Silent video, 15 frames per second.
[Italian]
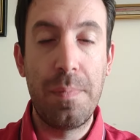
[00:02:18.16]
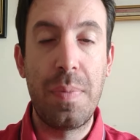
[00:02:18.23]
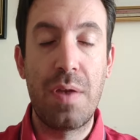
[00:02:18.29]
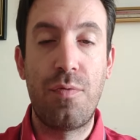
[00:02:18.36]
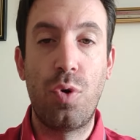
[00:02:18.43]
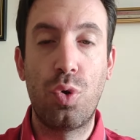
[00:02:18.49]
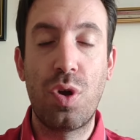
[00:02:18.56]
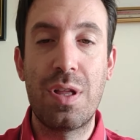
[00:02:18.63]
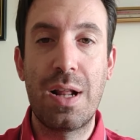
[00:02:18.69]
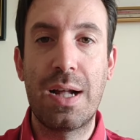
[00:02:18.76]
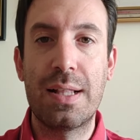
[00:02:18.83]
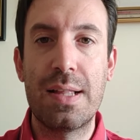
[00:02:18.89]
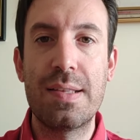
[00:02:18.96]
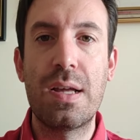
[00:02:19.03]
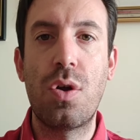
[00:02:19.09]
per fortuna del
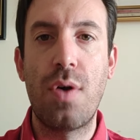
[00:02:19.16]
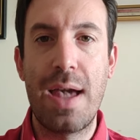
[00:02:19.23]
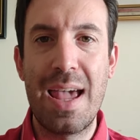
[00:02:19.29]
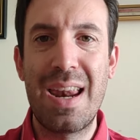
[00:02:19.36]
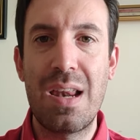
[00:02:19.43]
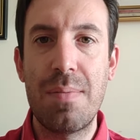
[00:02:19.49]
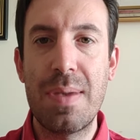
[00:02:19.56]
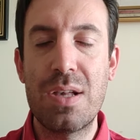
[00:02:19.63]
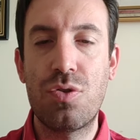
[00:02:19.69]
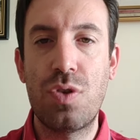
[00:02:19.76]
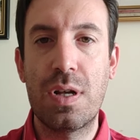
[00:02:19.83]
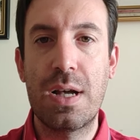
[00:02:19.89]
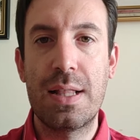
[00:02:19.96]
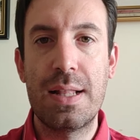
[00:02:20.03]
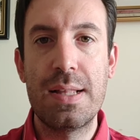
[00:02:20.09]
Catanzaro è rimasto
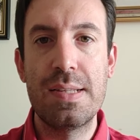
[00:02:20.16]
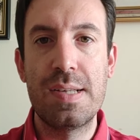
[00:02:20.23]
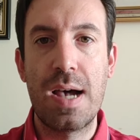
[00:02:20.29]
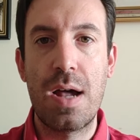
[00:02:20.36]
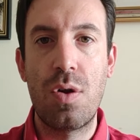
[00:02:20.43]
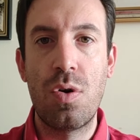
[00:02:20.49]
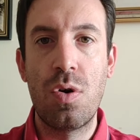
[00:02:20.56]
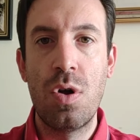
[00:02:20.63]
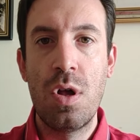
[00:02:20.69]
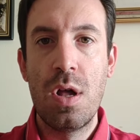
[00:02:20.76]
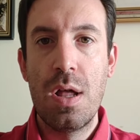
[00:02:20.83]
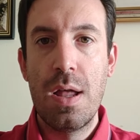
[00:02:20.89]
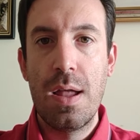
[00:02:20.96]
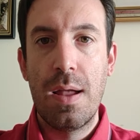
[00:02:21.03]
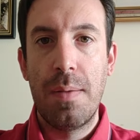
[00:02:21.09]
a Catanzaro
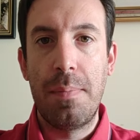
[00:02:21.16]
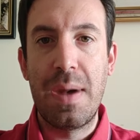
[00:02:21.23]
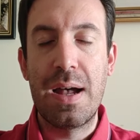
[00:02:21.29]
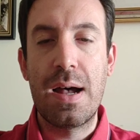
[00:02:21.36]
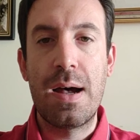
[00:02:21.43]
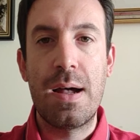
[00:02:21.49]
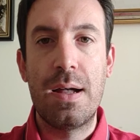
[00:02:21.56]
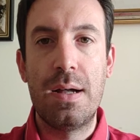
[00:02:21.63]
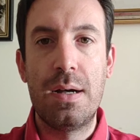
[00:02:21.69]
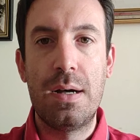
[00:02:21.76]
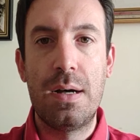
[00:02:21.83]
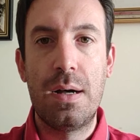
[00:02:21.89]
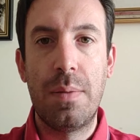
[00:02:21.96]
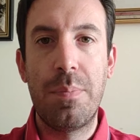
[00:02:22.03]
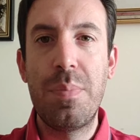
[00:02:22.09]

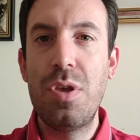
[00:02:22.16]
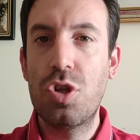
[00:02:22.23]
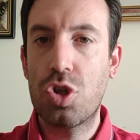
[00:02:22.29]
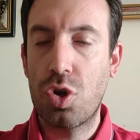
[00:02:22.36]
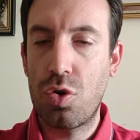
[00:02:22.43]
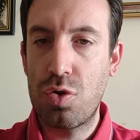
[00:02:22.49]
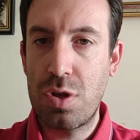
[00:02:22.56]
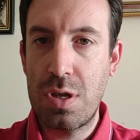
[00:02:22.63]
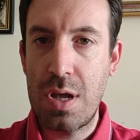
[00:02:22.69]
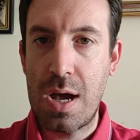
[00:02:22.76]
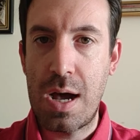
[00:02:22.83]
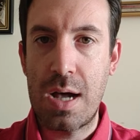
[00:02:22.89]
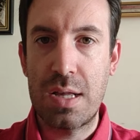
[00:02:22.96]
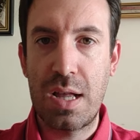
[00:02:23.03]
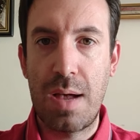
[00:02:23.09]
ma uh,
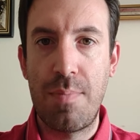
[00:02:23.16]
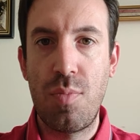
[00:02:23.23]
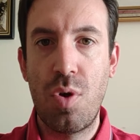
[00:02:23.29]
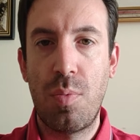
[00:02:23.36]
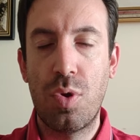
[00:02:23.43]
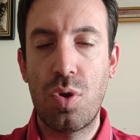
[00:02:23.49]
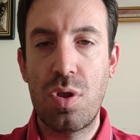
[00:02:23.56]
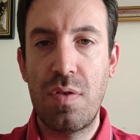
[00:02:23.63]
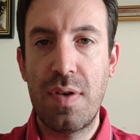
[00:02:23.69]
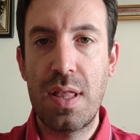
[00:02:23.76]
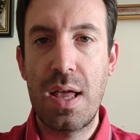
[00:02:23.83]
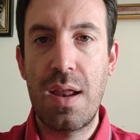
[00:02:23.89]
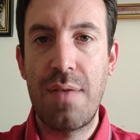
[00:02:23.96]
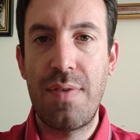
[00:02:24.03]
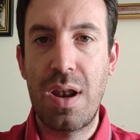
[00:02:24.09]
bisogna, a mio modo di
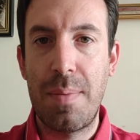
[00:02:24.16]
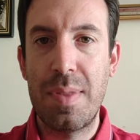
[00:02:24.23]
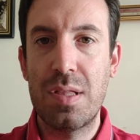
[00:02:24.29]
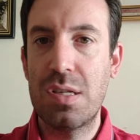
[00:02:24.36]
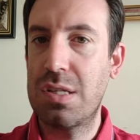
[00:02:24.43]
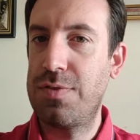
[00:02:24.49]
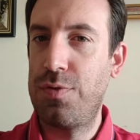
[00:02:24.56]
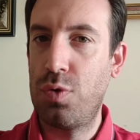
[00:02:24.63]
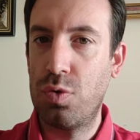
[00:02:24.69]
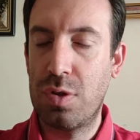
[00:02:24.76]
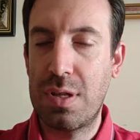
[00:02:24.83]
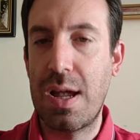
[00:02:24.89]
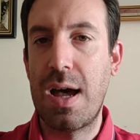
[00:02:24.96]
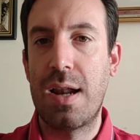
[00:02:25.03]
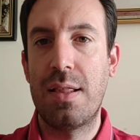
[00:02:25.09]
vedere, veramente
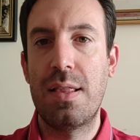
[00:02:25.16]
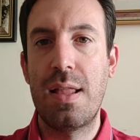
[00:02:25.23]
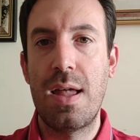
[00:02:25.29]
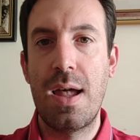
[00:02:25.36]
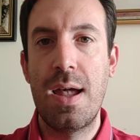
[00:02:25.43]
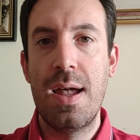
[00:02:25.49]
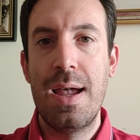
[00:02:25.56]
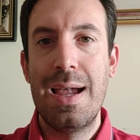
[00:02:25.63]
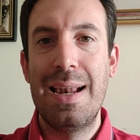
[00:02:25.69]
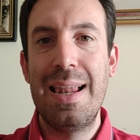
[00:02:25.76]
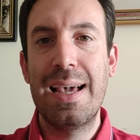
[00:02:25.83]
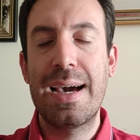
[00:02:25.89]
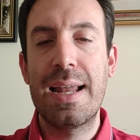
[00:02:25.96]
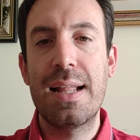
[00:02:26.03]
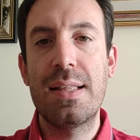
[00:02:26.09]
sfruttarne
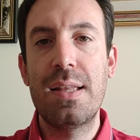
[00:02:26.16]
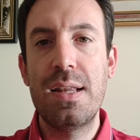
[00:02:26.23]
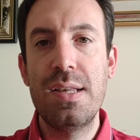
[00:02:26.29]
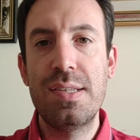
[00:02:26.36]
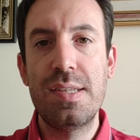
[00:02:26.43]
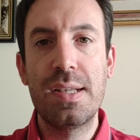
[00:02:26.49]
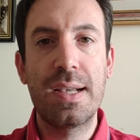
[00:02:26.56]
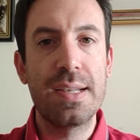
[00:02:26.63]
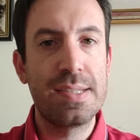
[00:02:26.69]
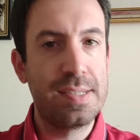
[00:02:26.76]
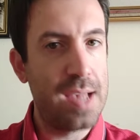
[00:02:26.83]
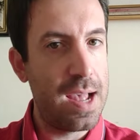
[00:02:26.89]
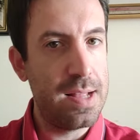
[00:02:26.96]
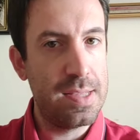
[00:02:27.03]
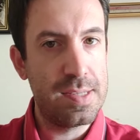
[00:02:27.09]
le caratteristiche
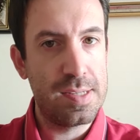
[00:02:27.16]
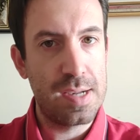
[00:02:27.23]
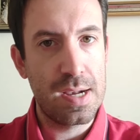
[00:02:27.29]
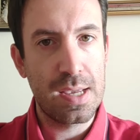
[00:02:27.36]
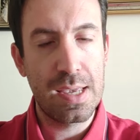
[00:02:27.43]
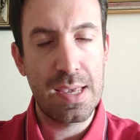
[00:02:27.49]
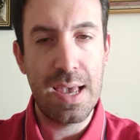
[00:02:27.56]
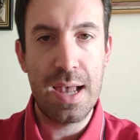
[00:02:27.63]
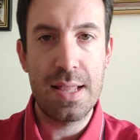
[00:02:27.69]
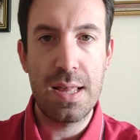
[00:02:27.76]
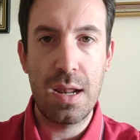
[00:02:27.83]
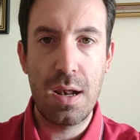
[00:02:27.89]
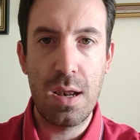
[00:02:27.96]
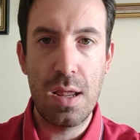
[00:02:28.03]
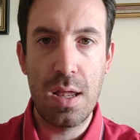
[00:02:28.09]
senza
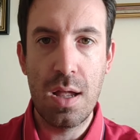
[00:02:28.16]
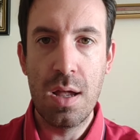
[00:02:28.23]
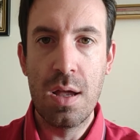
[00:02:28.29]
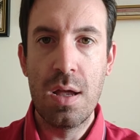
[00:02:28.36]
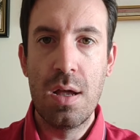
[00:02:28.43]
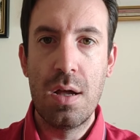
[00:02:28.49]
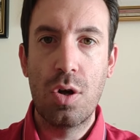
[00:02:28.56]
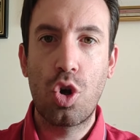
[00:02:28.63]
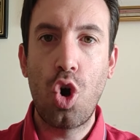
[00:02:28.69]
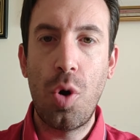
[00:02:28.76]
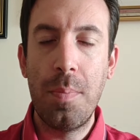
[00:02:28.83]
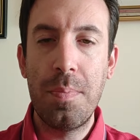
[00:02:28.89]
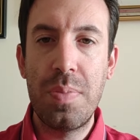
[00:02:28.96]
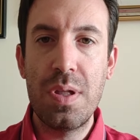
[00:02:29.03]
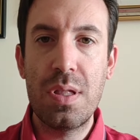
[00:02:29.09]
chiedergli
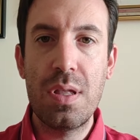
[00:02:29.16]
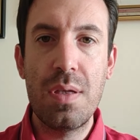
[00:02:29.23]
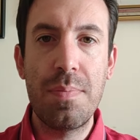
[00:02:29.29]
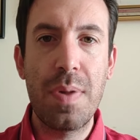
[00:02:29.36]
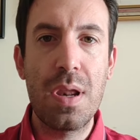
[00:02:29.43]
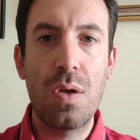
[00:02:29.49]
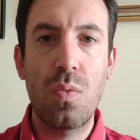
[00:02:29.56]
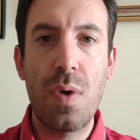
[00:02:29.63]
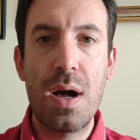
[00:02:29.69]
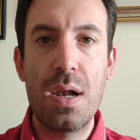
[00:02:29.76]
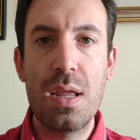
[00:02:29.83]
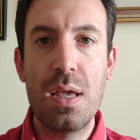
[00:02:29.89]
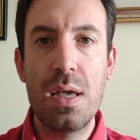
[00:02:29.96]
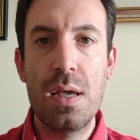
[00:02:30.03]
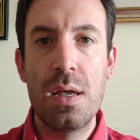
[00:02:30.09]
compiti per i
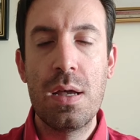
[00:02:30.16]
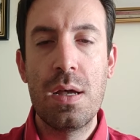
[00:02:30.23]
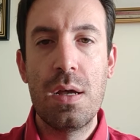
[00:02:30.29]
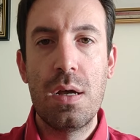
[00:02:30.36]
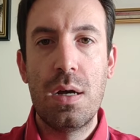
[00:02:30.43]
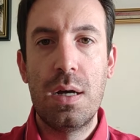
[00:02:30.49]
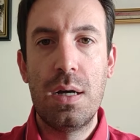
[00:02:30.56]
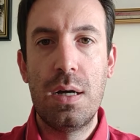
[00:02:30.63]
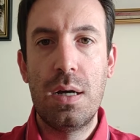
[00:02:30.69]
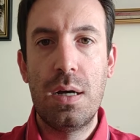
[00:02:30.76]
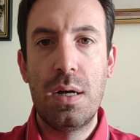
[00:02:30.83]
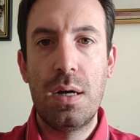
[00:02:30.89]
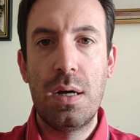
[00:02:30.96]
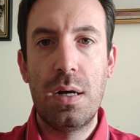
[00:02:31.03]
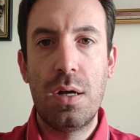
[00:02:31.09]
quali uh,
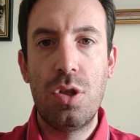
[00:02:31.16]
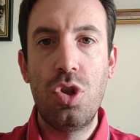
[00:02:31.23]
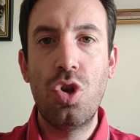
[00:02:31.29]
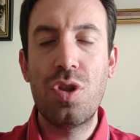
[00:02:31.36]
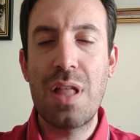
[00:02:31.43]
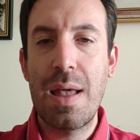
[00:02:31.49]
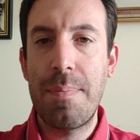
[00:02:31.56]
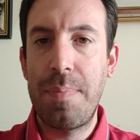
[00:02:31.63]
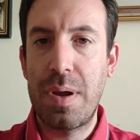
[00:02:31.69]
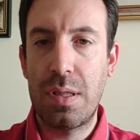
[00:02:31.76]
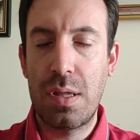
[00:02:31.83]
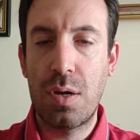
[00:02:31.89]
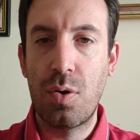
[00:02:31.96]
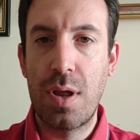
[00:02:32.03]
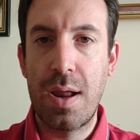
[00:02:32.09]
non è
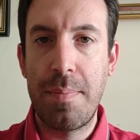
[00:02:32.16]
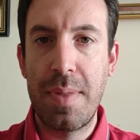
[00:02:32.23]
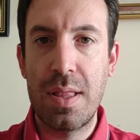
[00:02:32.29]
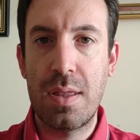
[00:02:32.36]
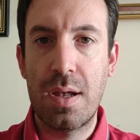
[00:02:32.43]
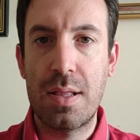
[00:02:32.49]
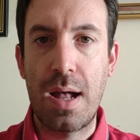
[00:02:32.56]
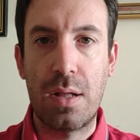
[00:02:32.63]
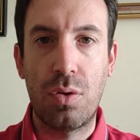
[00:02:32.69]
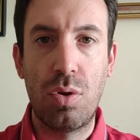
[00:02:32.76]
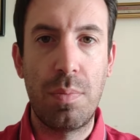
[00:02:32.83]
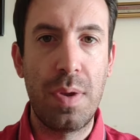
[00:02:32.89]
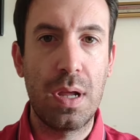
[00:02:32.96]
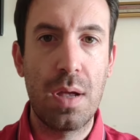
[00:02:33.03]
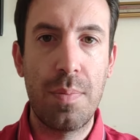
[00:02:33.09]
particolarmente adatto,
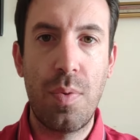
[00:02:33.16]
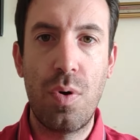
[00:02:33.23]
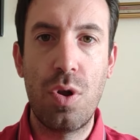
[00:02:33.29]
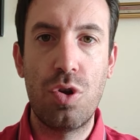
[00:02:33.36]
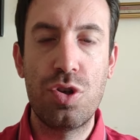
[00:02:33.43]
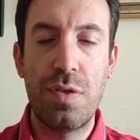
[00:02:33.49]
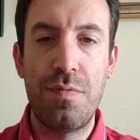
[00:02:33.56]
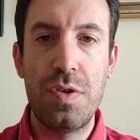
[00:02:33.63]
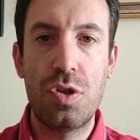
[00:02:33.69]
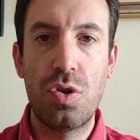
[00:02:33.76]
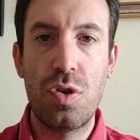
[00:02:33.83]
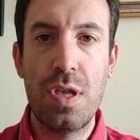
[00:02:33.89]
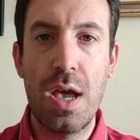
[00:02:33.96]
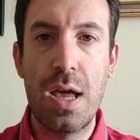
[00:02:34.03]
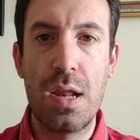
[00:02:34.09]
perché poi lo si è visto
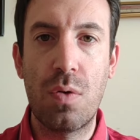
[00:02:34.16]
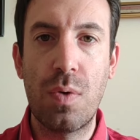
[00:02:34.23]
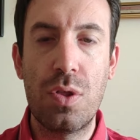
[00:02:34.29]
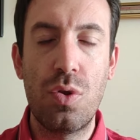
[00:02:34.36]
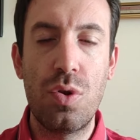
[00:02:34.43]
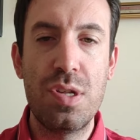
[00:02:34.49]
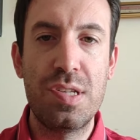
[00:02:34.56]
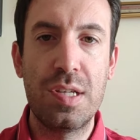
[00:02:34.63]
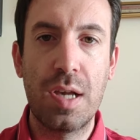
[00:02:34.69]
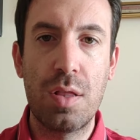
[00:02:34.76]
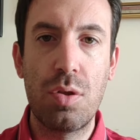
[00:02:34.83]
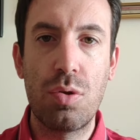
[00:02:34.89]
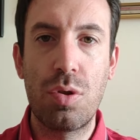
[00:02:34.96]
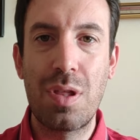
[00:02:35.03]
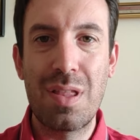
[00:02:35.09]
ieri, quando gli si
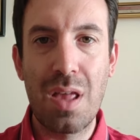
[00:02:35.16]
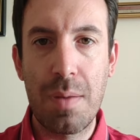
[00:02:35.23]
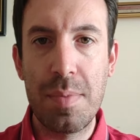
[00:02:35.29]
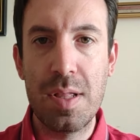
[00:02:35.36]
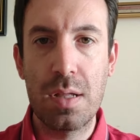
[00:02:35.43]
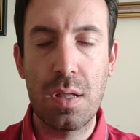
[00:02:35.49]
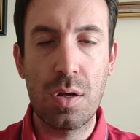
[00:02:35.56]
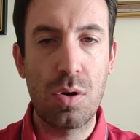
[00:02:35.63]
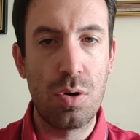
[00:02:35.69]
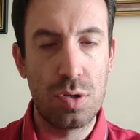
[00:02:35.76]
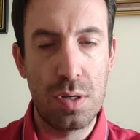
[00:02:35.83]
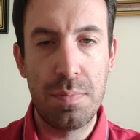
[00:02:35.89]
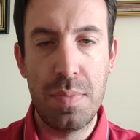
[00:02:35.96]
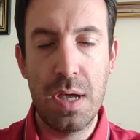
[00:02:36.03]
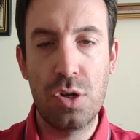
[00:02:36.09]
chiedono determinate
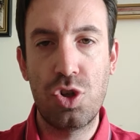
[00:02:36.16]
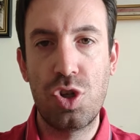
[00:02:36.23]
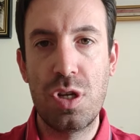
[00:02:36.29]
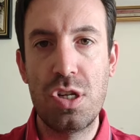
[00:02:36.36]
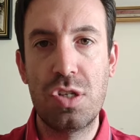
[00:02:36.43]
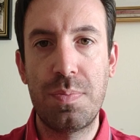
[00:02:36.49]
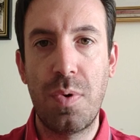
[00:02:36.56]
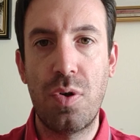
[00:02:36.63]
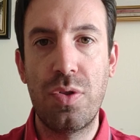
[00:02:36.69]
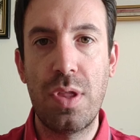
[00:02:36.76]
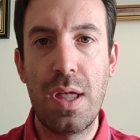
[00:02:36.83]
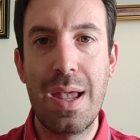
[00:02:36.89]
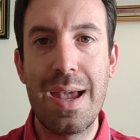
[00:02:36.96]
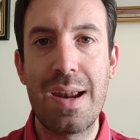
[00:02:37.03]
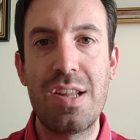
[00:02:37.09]
cose, Piasci
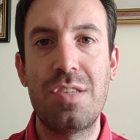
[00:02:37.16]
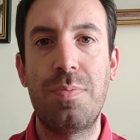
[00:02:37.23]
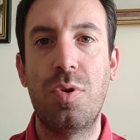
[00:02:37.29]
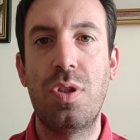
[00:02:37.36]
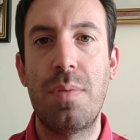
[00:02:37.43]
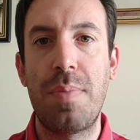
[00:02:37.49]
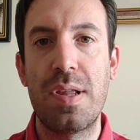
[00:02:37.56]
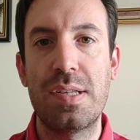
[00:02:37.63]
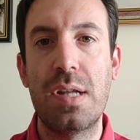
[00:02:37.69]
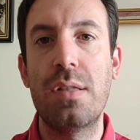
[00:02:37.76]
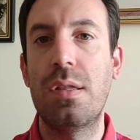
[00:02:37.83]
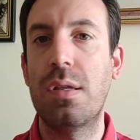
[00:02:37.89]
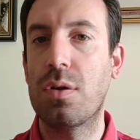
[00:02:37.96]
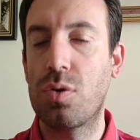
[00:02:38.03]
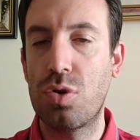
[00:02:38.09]
risponde e risponde
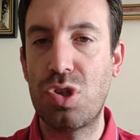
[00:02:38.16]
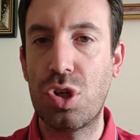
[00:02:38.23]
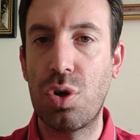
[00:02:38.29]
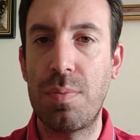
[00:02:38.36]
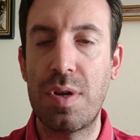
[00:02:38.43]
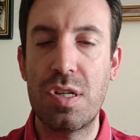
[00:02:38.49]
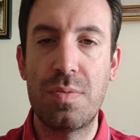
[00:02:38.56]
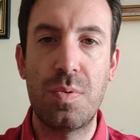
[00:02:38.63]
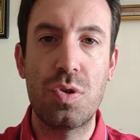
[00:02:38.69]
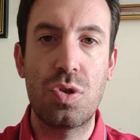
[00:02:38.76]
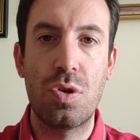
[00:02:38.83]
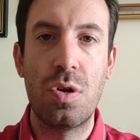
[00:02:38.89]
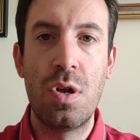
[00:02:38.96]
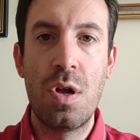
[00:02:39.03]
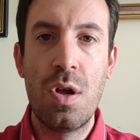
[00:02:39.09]
presente, così come ha
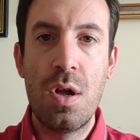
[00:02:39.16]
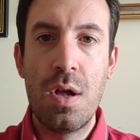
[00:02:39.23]
risposto